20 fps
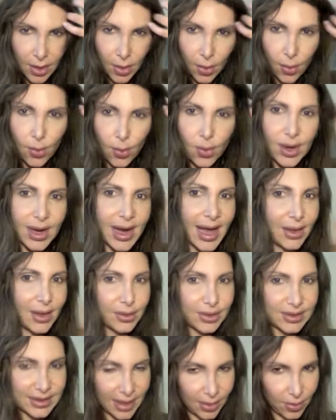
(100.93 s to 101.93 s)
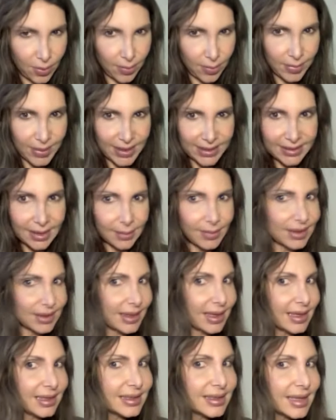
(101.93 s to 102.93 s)
Un lado está
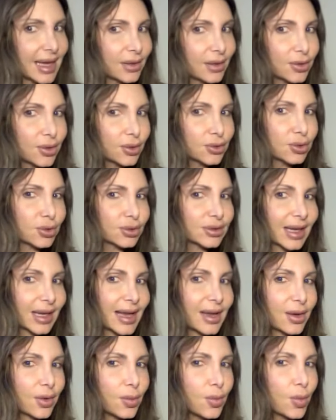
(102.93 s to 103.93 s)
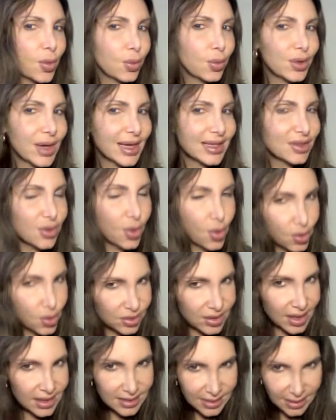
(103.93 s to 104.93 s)
completamente alisado y otro trae como unas
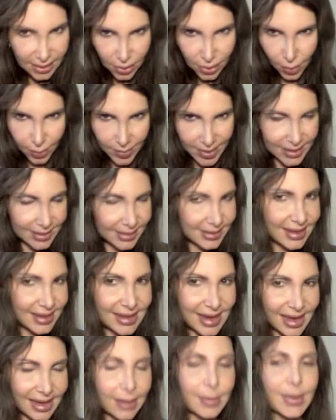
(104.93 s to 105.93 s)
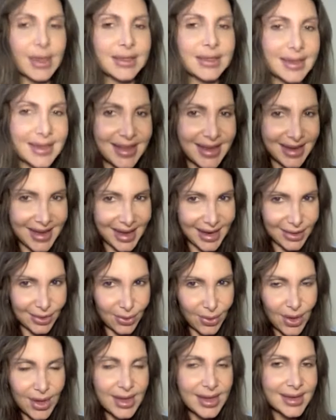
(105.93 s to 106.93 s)
ondas y no me hice nada más que
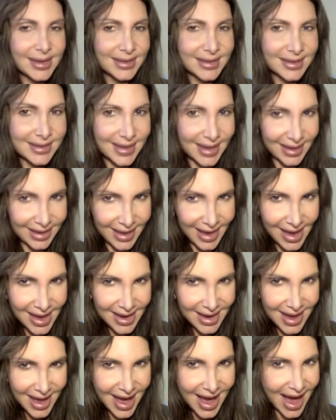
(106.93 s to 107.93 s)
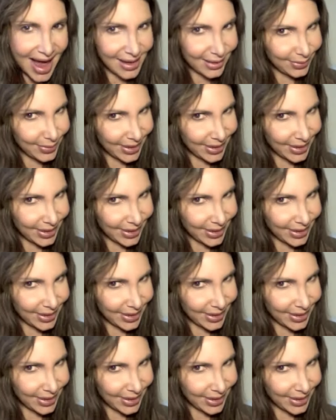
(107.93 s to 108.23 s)
dejarlo secar al